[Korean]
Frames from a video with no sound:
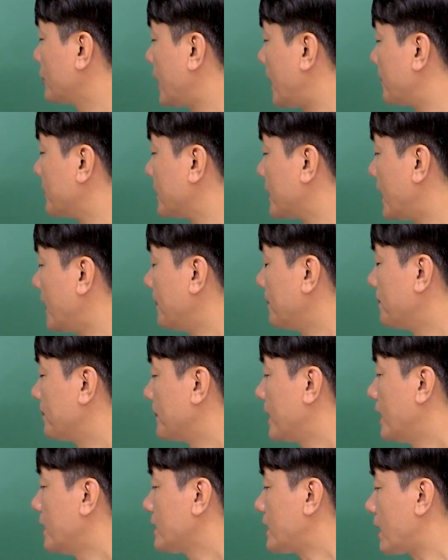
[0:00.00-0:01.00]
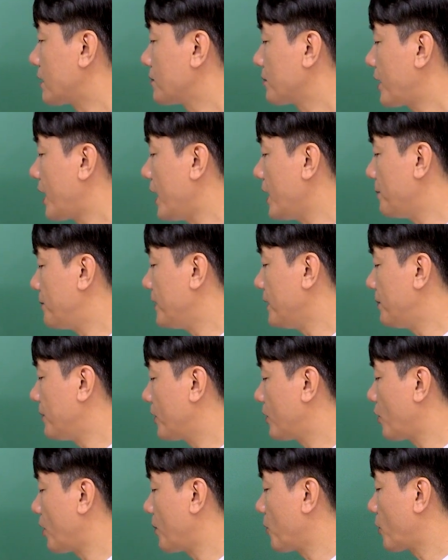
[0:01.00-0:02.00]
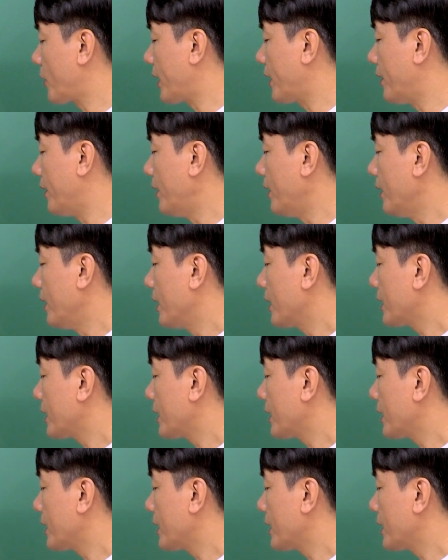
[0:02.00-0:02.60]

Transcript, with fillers: 납니다. 자, 그럼 KB 비교해볼게요.